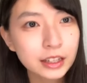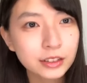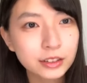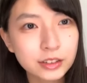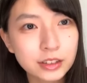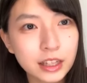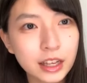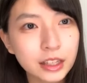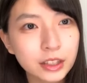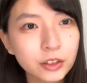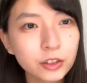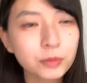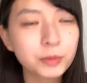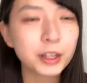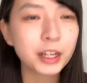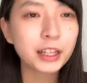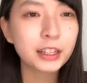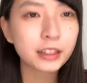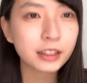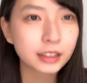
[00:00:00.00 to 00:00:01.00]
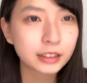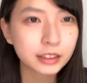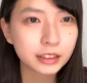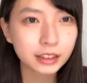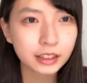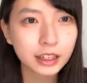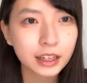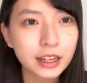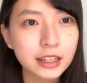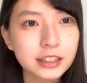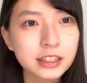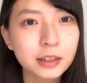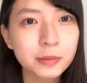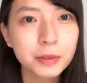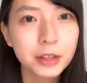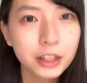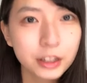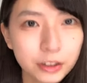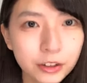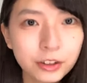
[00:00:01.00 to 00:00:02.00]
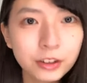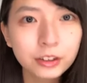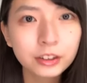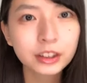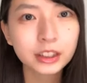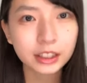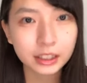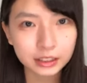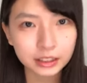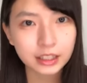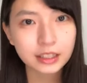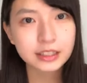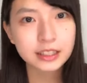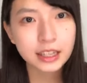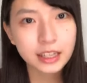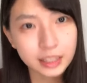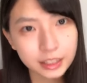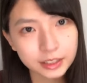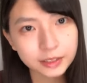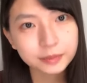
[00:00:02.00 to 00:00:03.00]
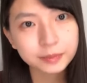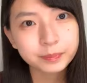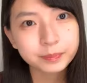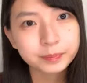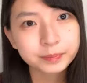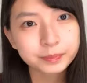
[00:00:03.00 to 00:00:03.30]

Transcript: そして今日見れなかったから明日見るよって方是非